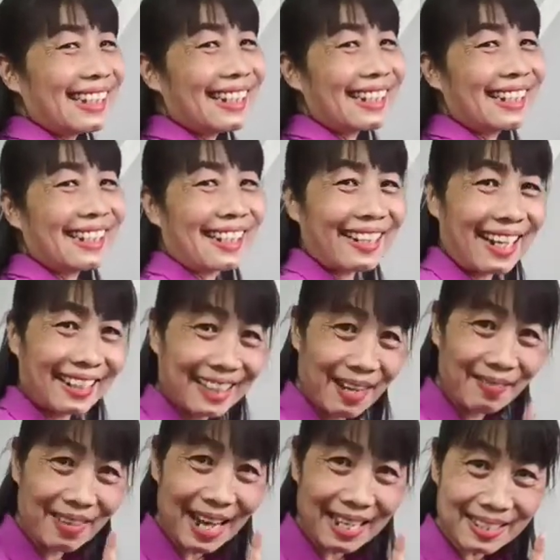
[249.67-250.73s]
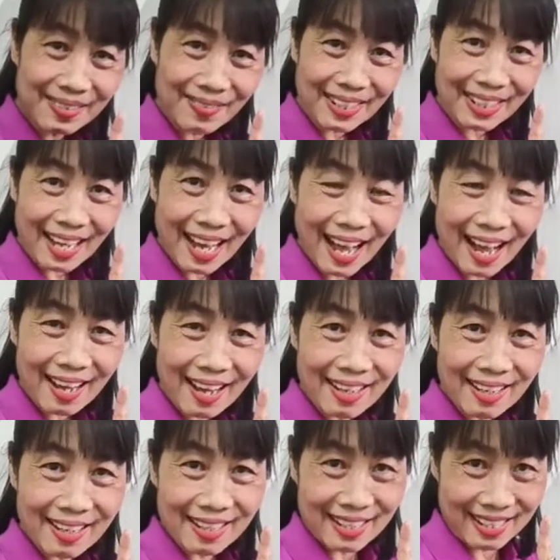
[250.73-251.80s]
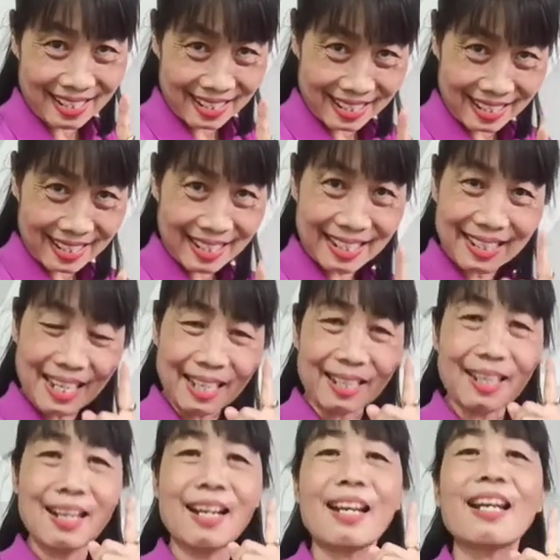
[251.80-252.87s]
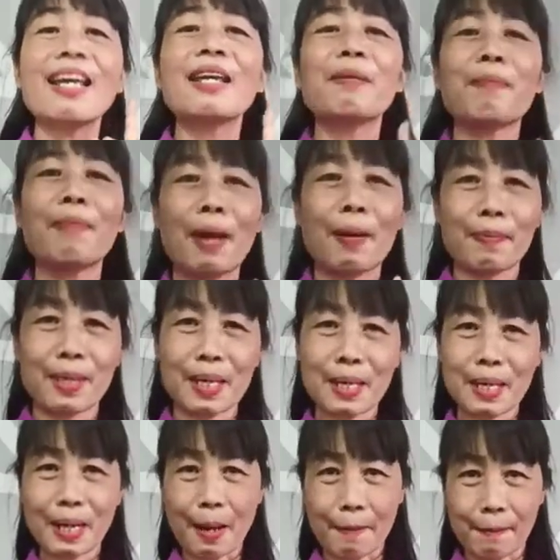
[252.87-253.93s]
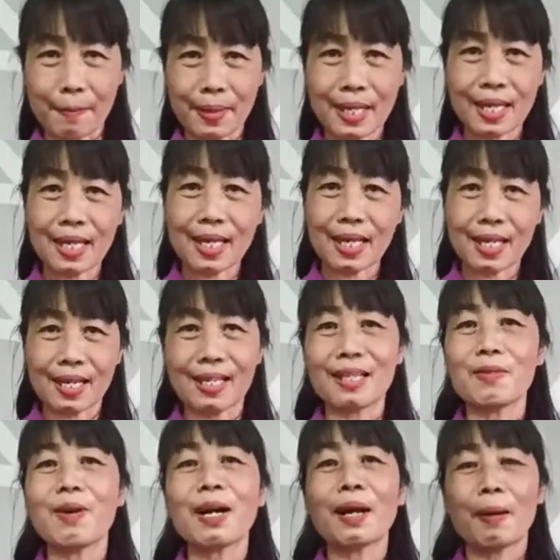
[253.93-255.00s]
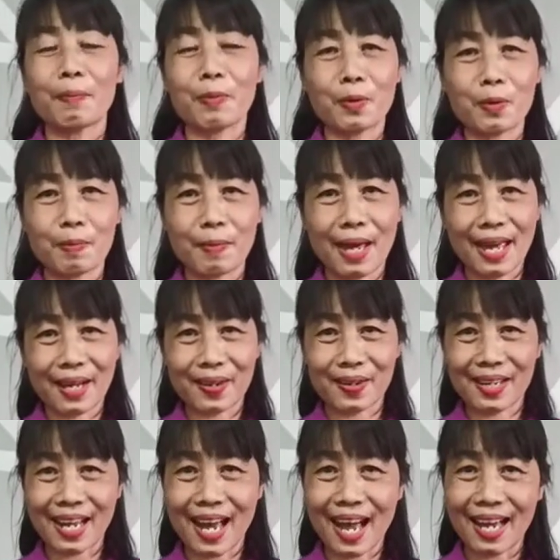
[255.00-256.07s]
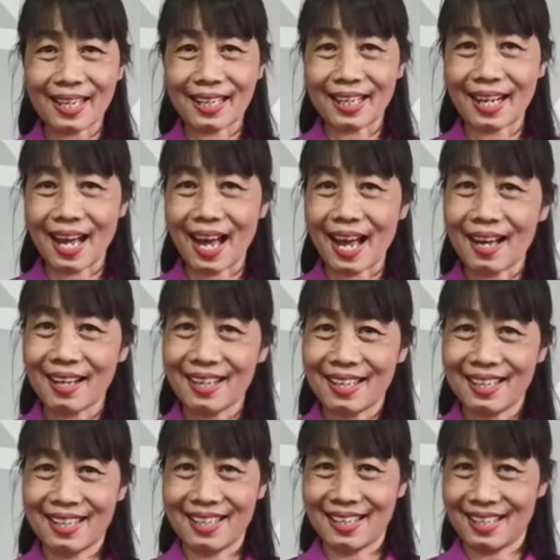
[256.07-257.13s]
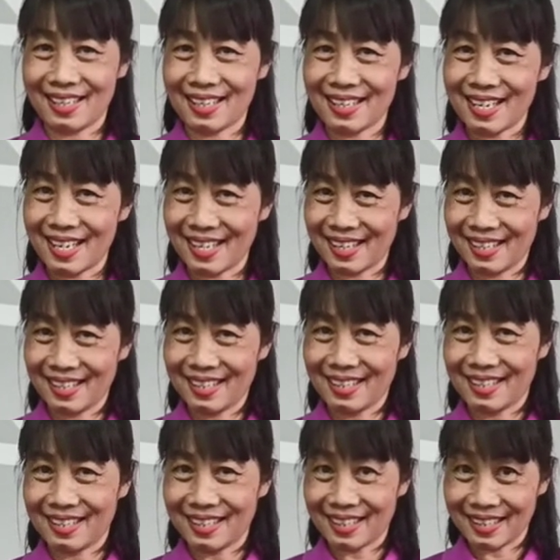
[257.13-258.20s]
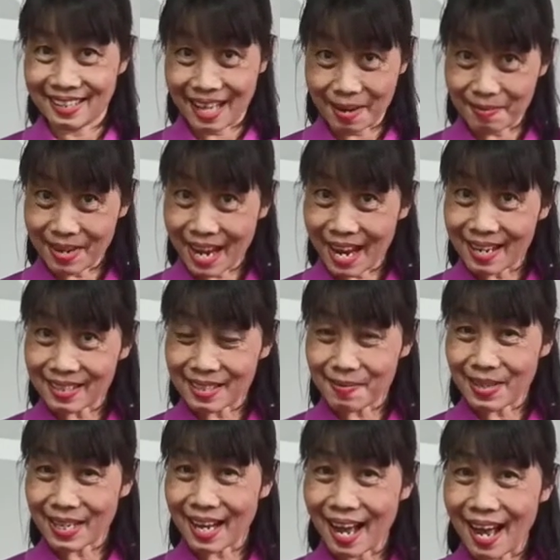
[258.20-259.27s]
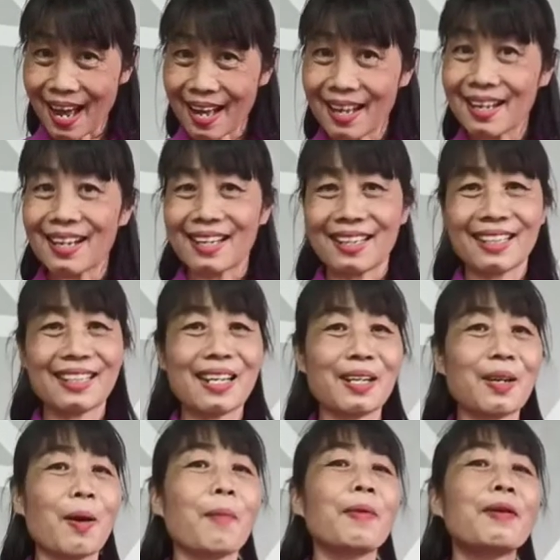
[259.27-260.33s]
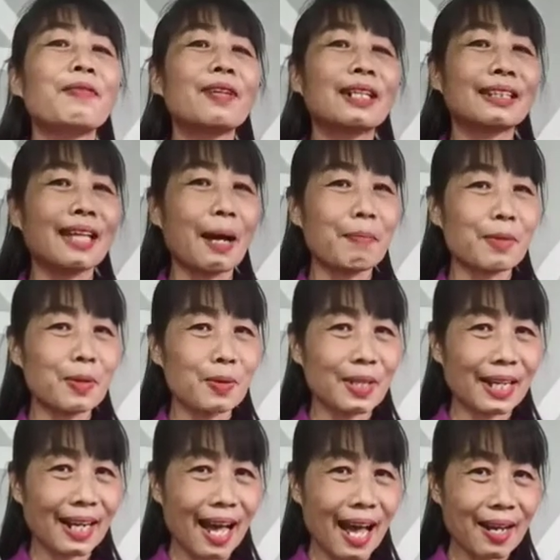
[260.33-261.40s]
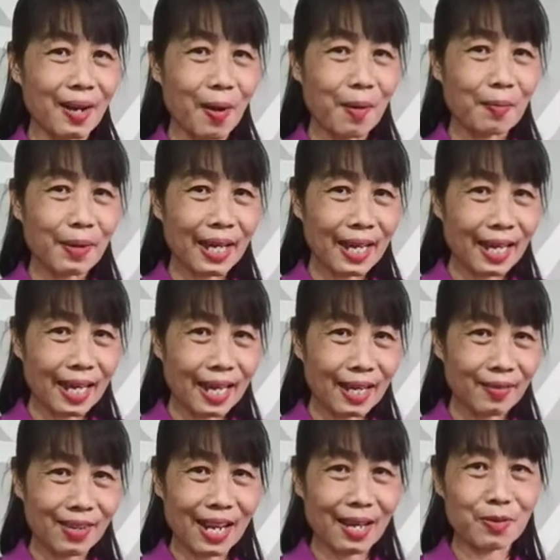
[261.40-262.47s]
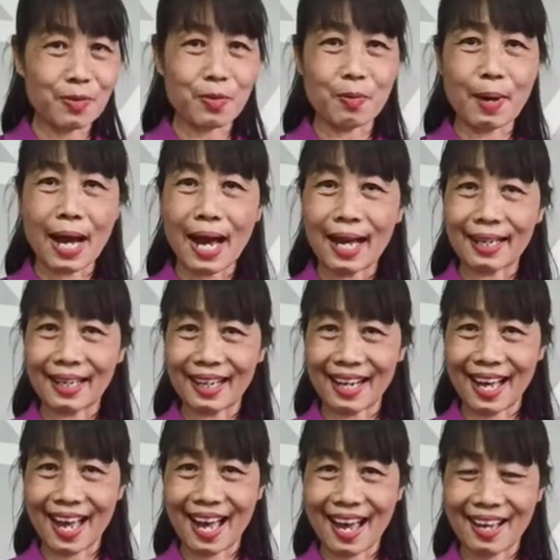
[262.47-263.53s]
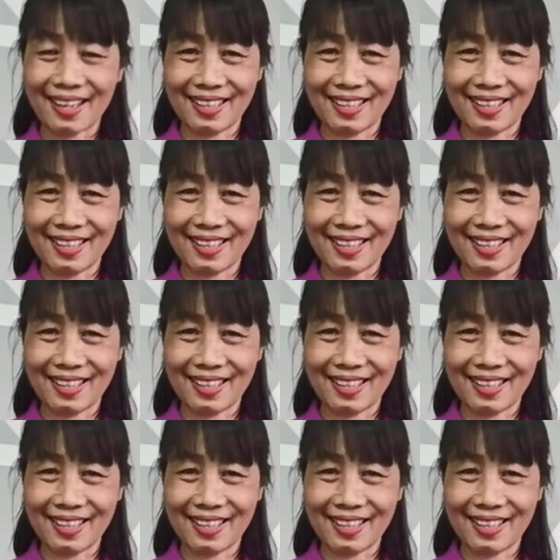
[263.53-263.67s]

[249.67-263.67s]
ยเด็ก ๆทำได้ใช่ไหมคะเออเด็ก ๆ เล่นแบบนี้กับพี่ หรือว่ากับคุณแม่ก็ได้นะคะ เด็กๆทำได้แล้วใช่ไหมคะ เด็กๆลองไปฝึกทำดูนะคะ ร้องเพลงเวลาอยู่บ้านนะคะ